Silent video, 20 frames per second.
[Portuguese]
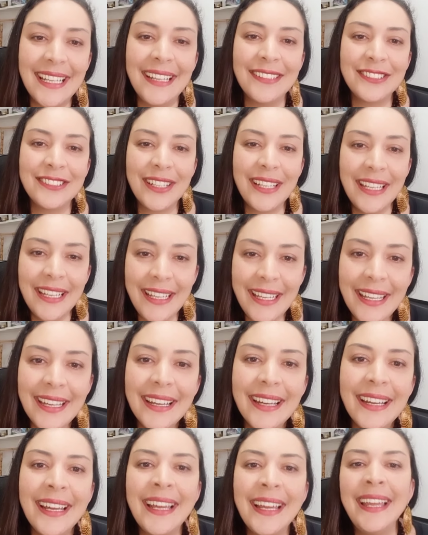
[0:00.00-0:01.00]
Eu só
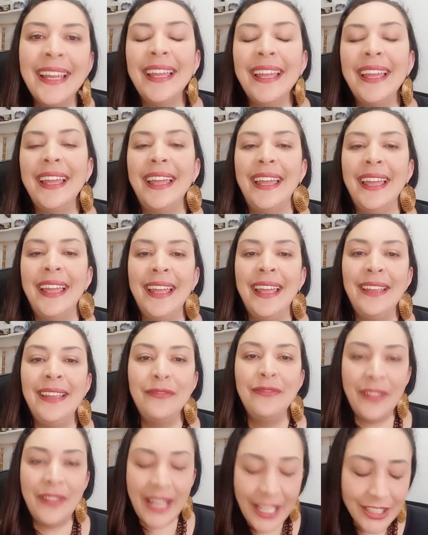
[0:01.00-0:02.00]
queria é, em
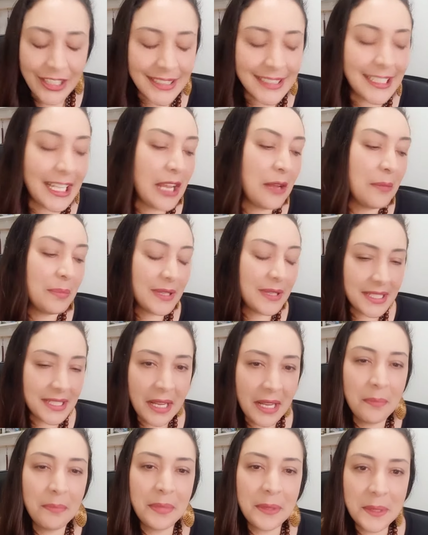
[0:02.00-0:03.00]
frente sempre,
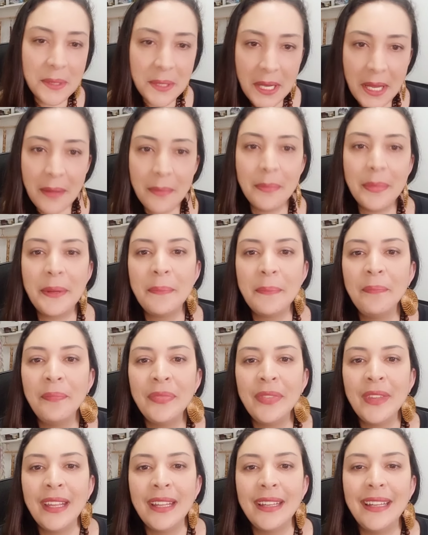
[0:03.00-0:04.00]
sempre, sempre,
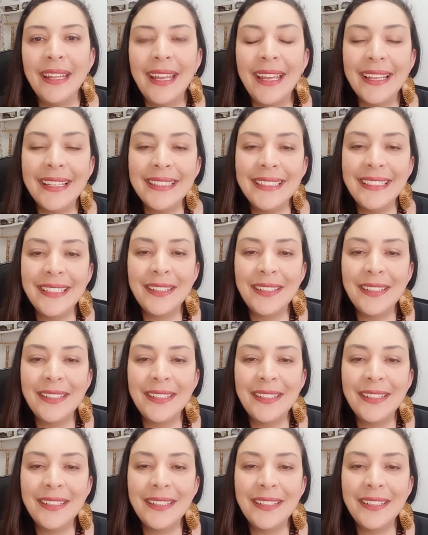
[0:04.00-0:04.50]
né?